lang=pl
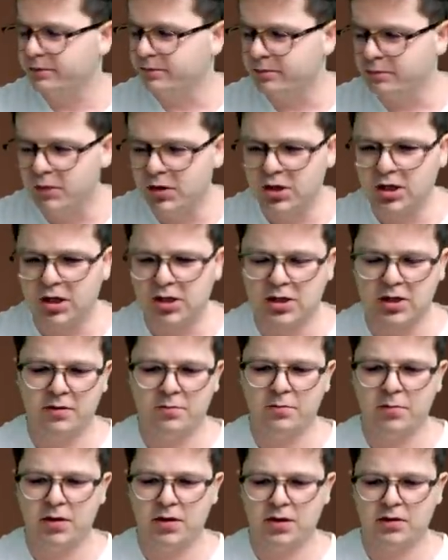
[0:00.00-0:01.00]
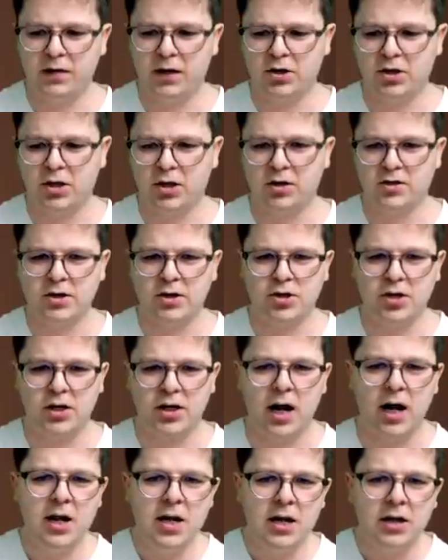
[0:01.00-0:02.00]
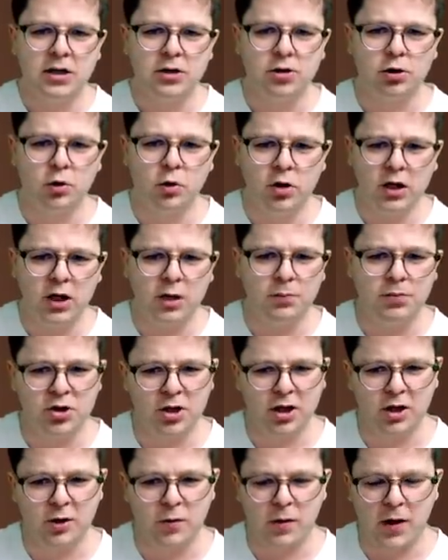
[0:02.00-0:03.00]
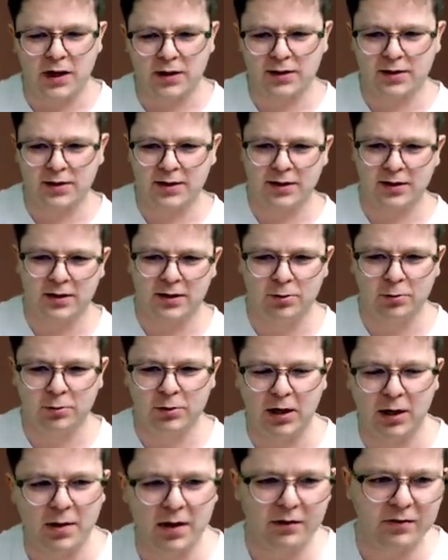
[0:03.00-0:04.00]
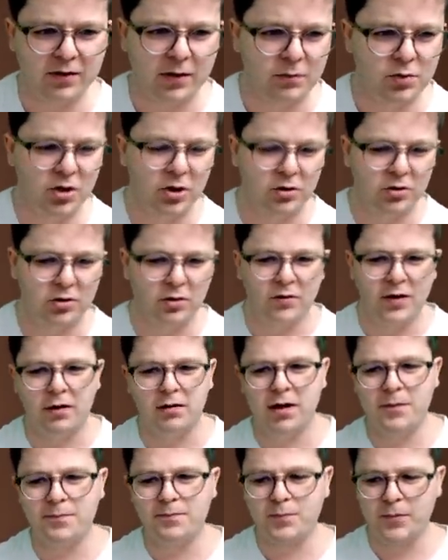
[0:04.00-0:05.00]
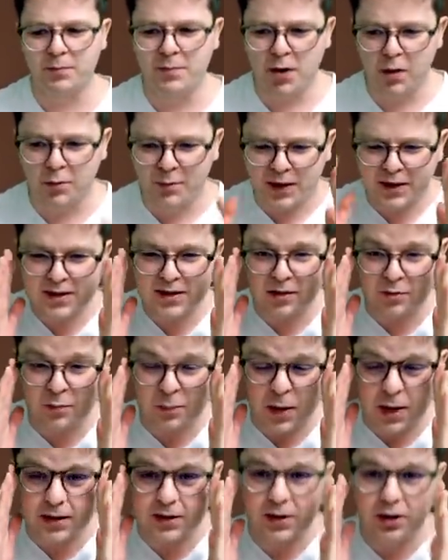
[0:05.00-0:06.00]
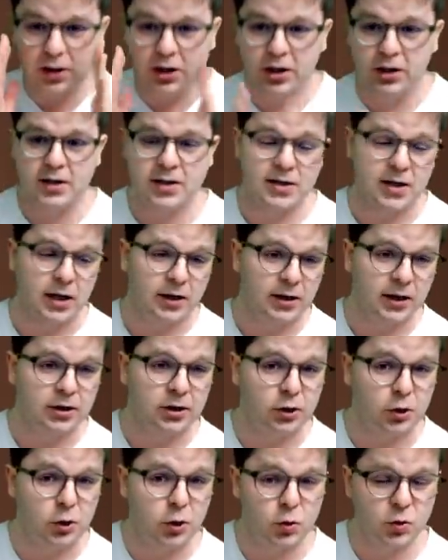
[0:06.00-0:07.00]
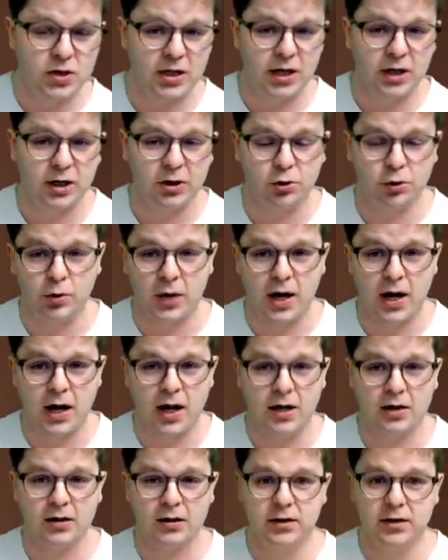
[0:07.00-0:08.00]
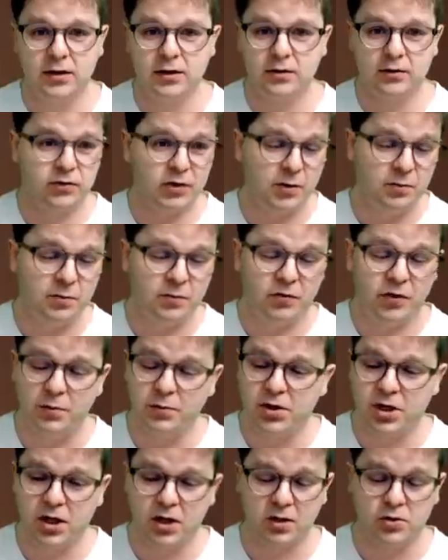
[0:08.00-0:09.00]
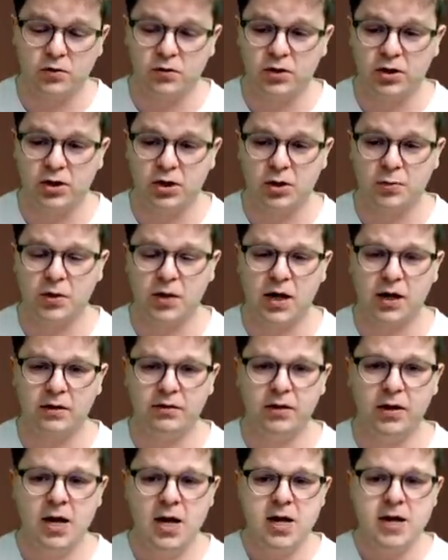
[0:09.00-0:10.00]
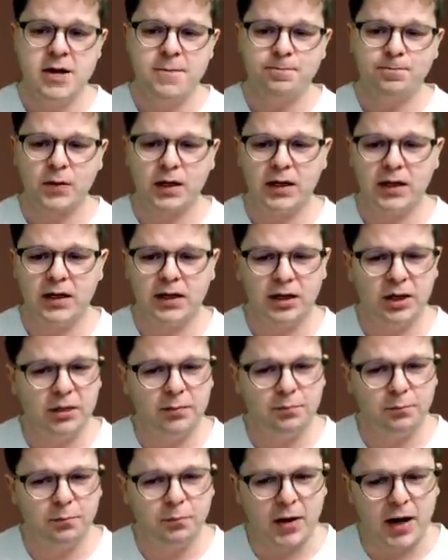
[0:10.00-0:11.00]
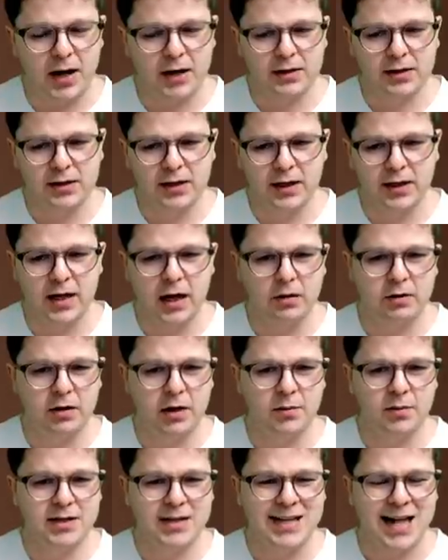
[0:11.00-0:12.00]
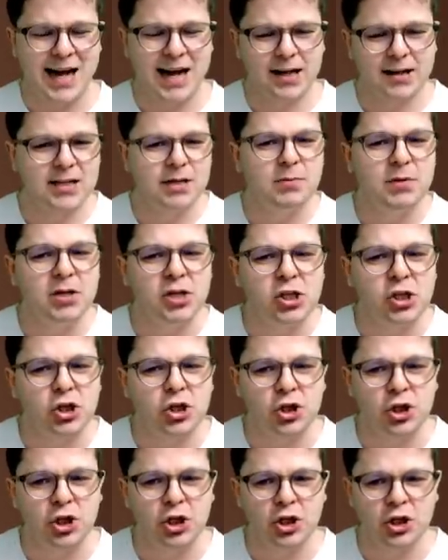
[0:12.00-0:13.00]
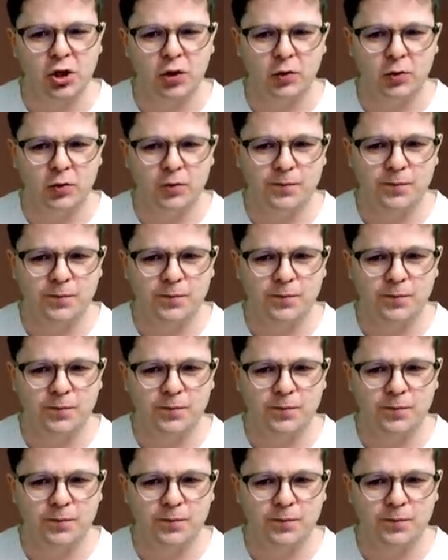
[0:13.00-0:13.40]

Myślę, że bez większego znaczenia. Drugi przykład, e, tutaj Wam przygotowałem, miał miejsce w partii Startlet Tuesday, która e, film, film się oczywiście też pojawi, e, i partię grałem z arcymistrzynią.